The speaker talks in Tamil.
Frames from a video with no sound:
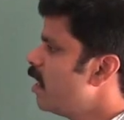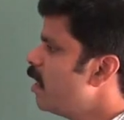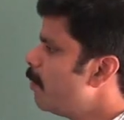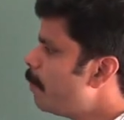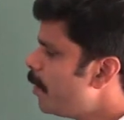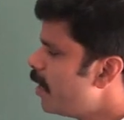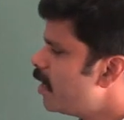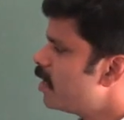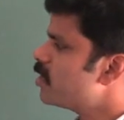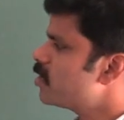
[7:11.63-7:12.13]

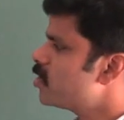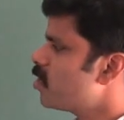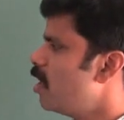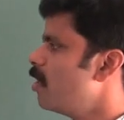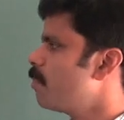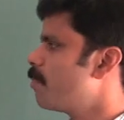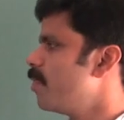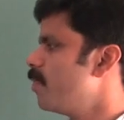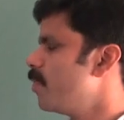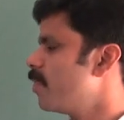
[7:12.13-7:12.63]
எப்படி இதை
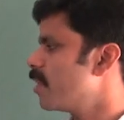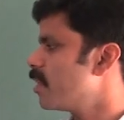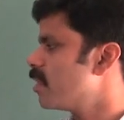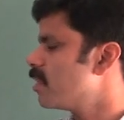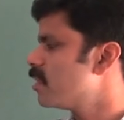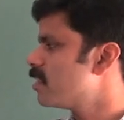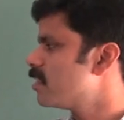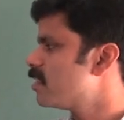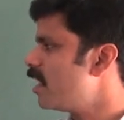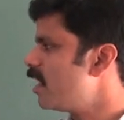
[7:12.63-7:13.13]
சால்வ் பண்ணுவீங்க
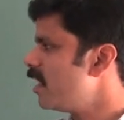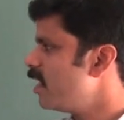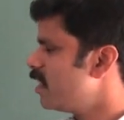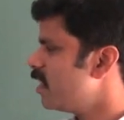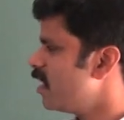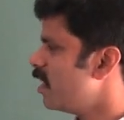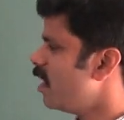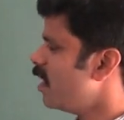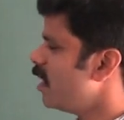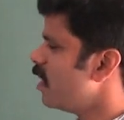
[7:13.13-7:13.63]
சார்
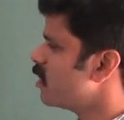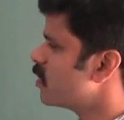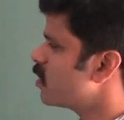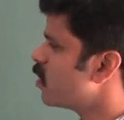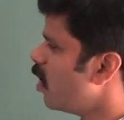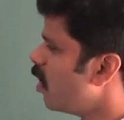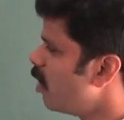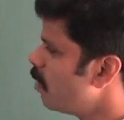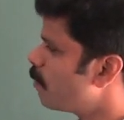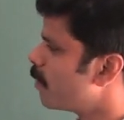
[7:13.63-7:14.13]
இதெல்லாம் நான்
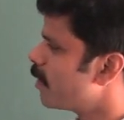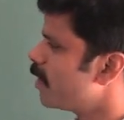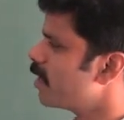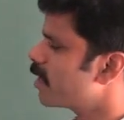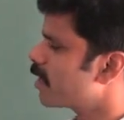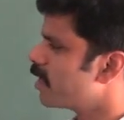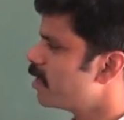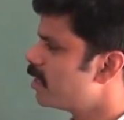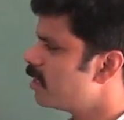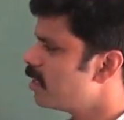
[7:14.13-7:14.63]
சால்வ் பண்ண
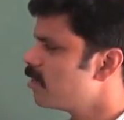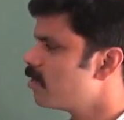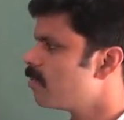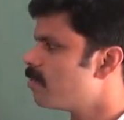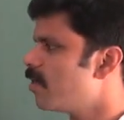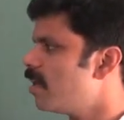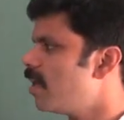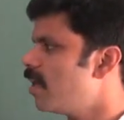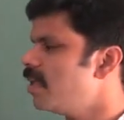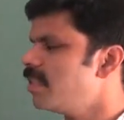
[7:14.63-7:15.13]

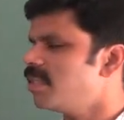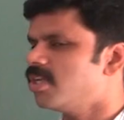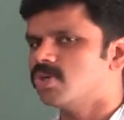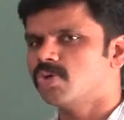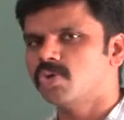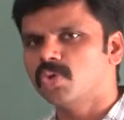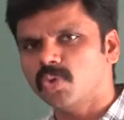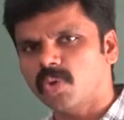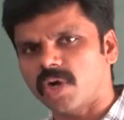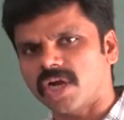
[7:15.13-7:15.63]
கற்றுக்கணுமா இந்த
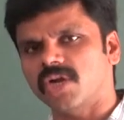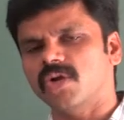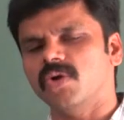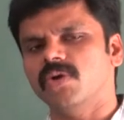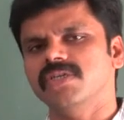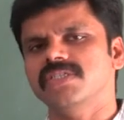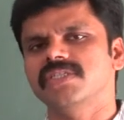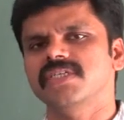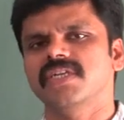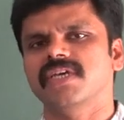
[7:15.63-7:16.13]
டூ அன்னோன்